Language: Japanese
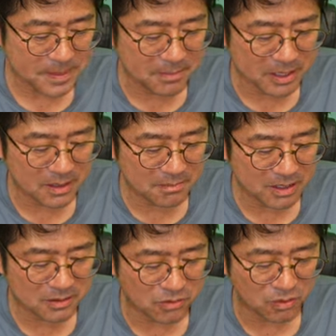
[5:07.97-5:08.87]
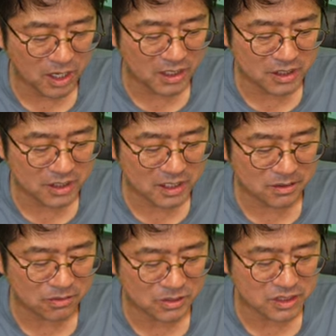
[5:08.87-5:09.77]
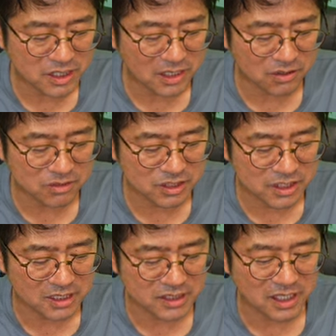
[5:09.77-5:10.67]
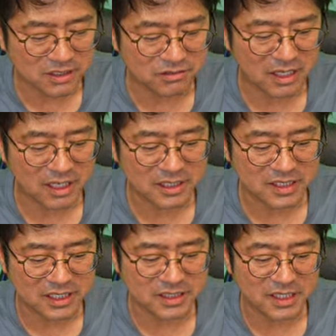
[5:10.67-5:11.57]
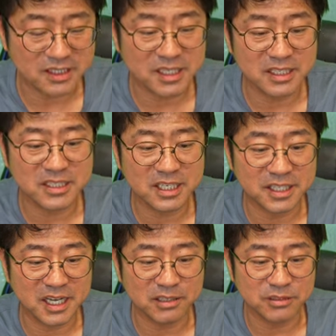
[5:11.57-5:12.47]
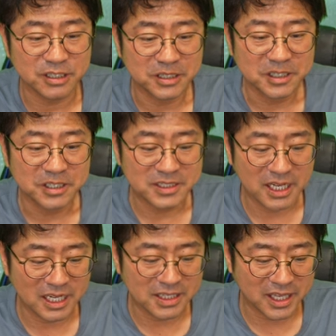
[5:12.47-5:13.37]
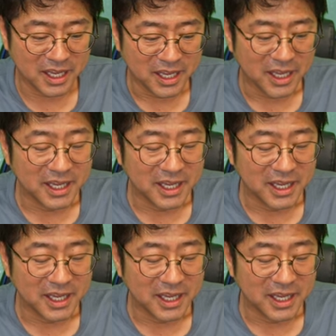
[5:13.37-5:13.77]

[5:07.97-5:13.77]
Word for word: まあ、現場でこうあんだけの時間の短い時間の中で3時間で3時間で書く中で、